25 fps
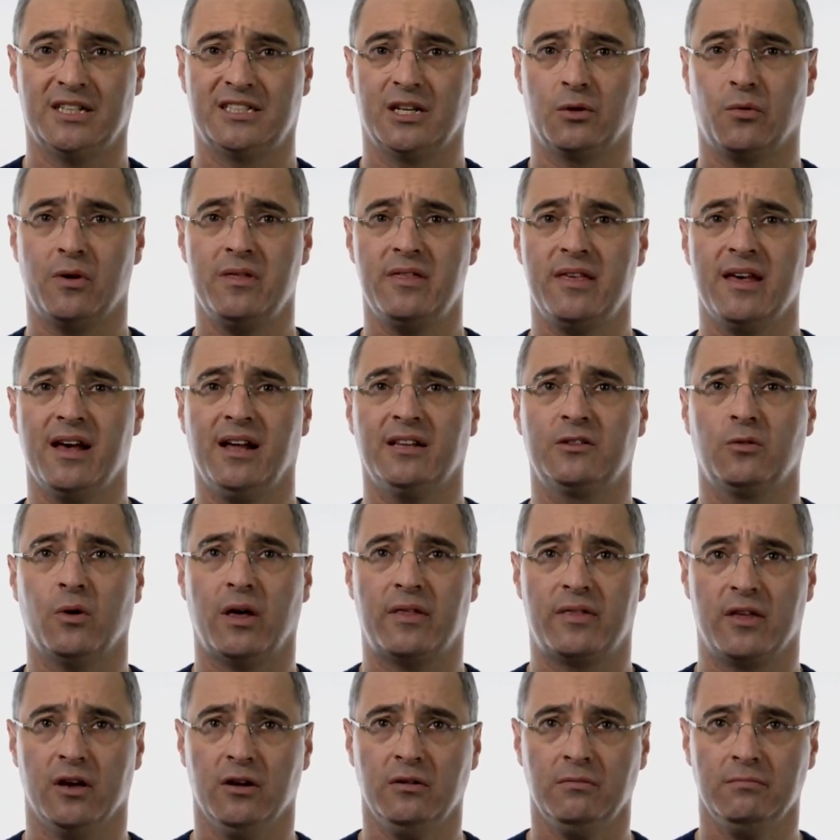la secuencia de
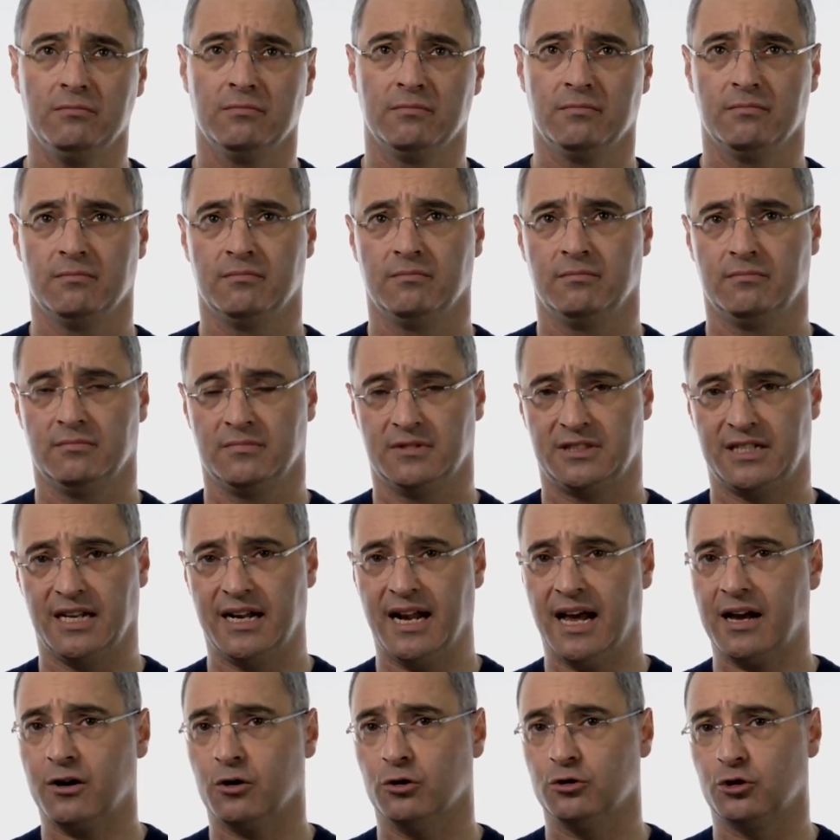actuación
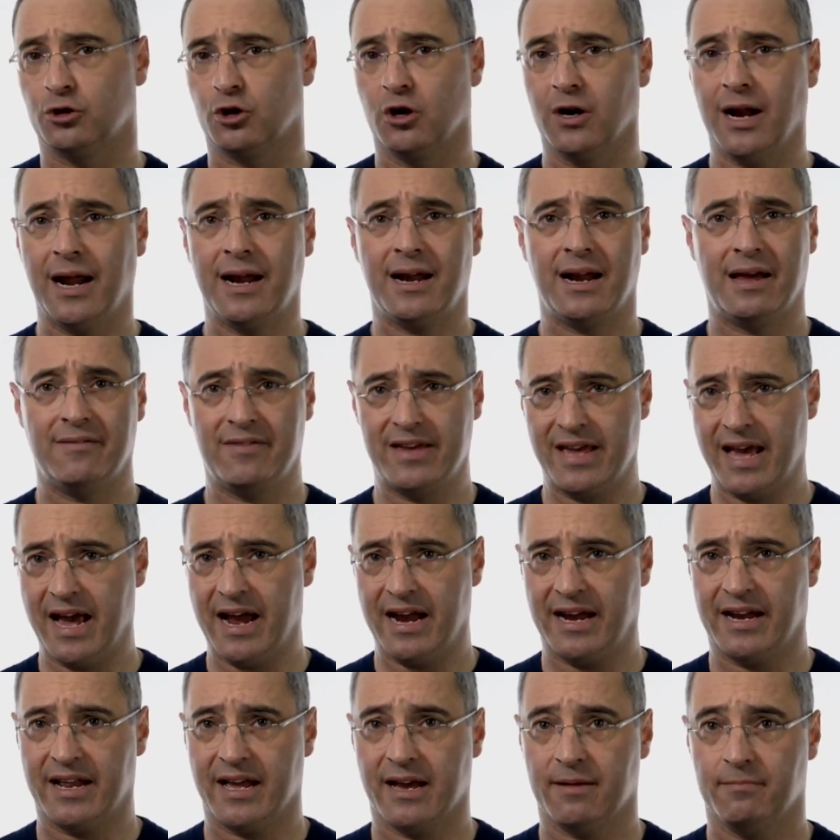será controlar la vía
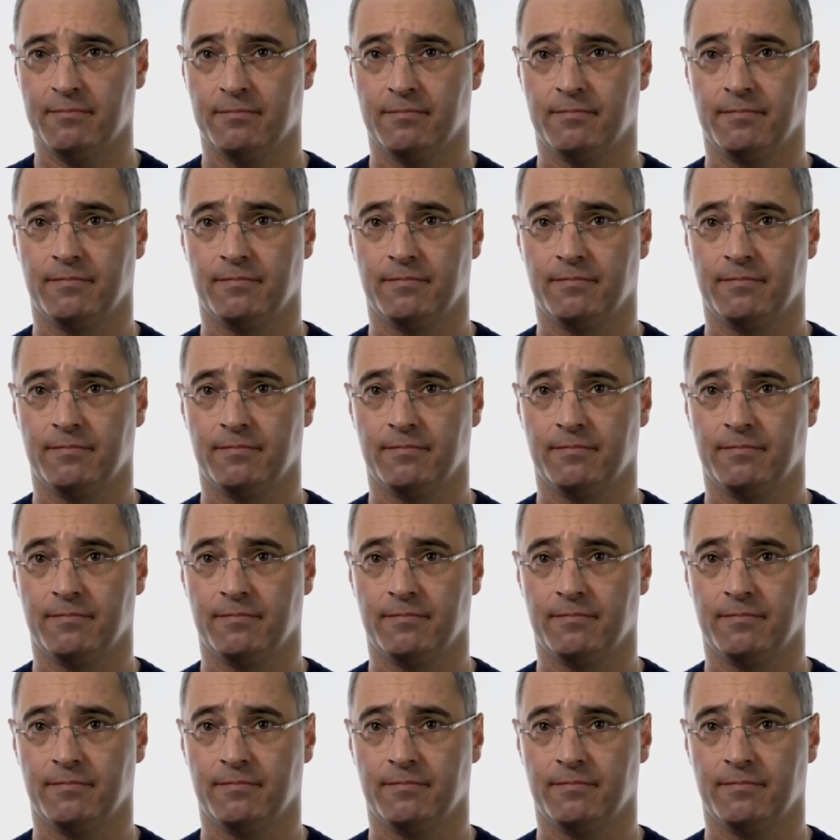aérea.